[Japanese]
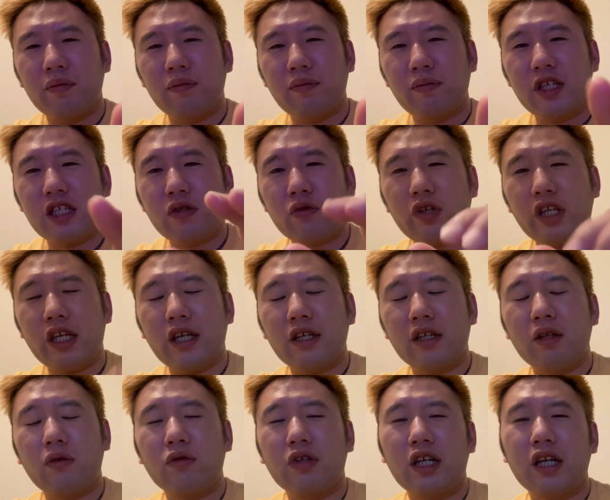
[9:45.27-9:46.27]
ミソリアン
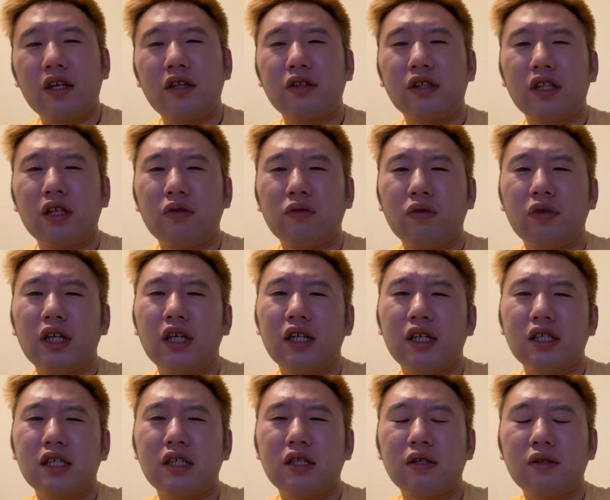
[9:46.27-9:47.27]
が置かれるっていうのは
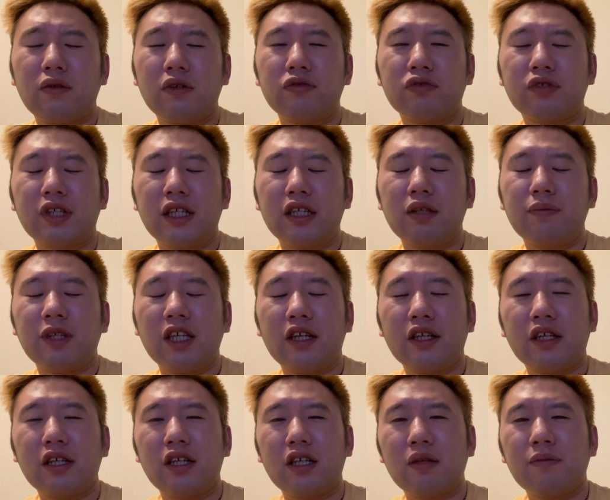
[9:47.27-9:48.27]
すごい深い意味合
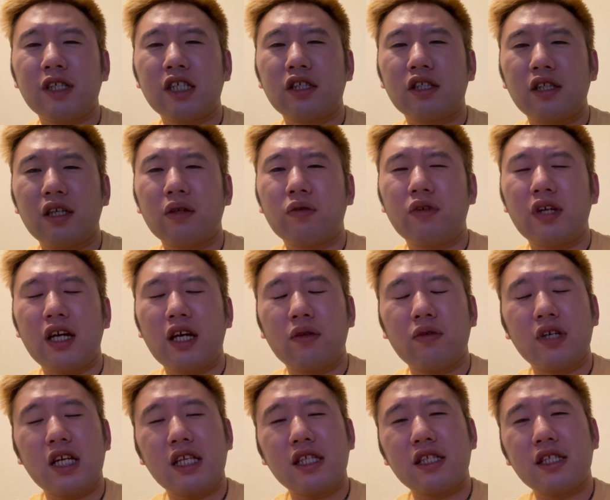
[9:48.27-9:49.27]
いがありましてこれあ
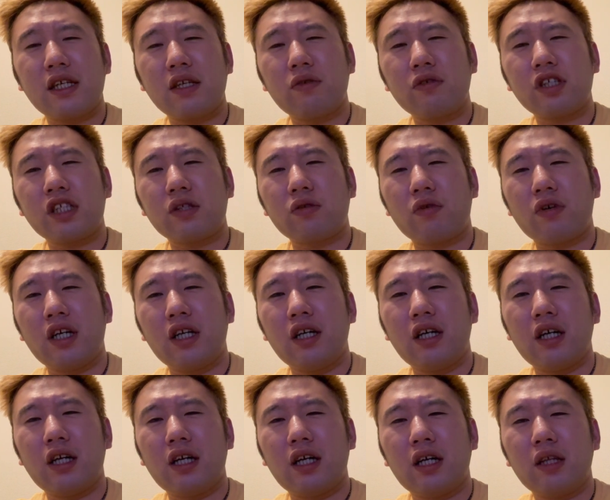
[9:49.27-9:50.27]
の犯罪抑止と
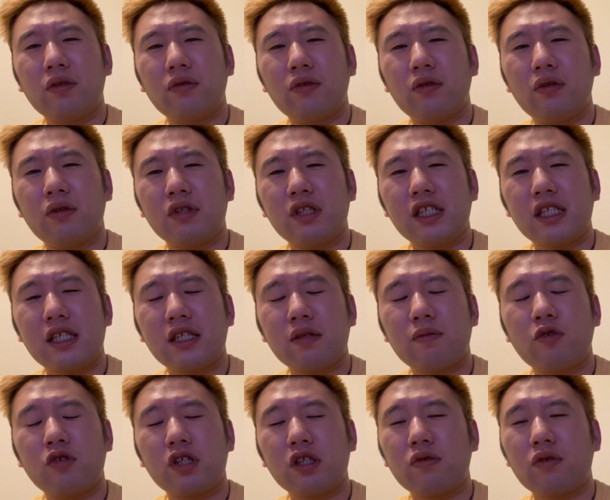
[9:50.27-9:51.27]
かあの自殺
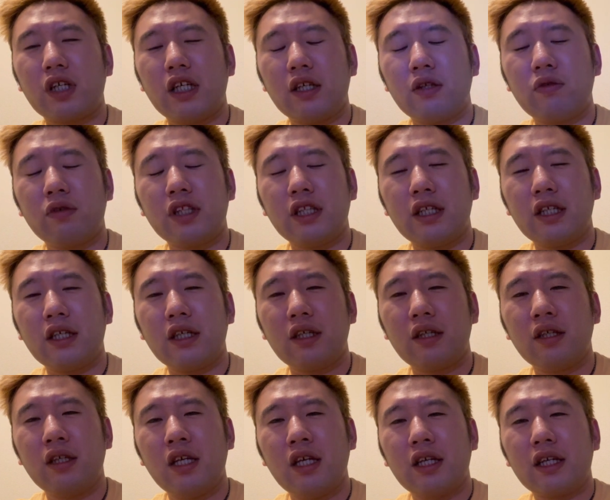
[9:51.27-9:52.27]
防止とかいろんな
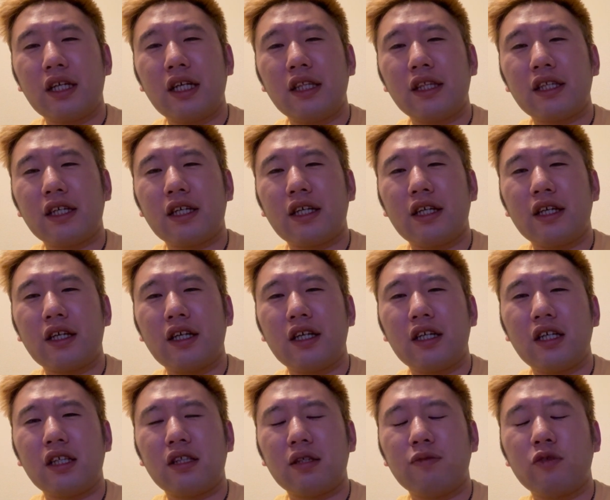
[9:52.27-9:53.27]
観点から
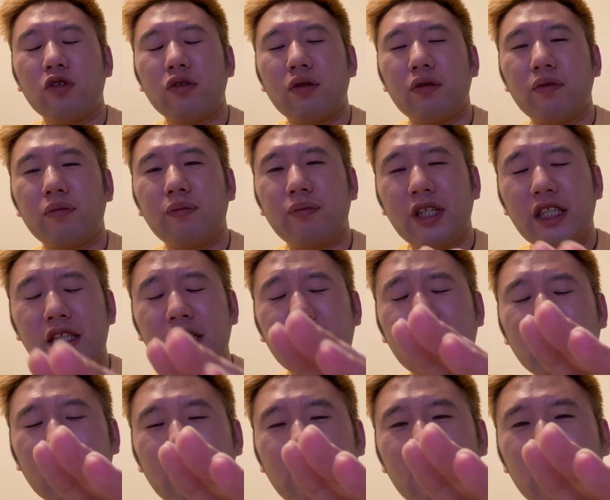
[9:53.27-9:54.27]
考えてもみんな
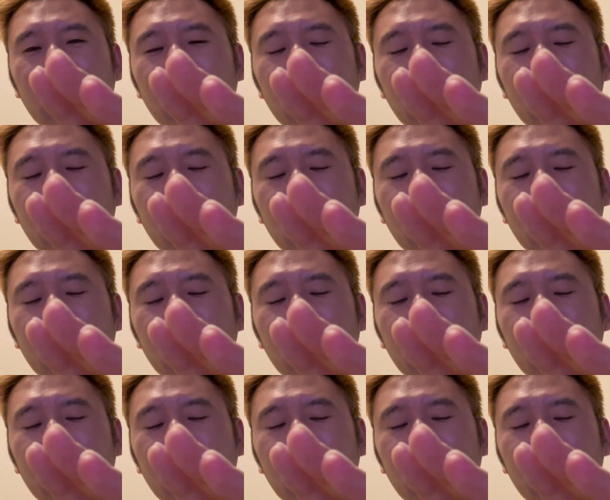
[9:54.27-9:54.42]
が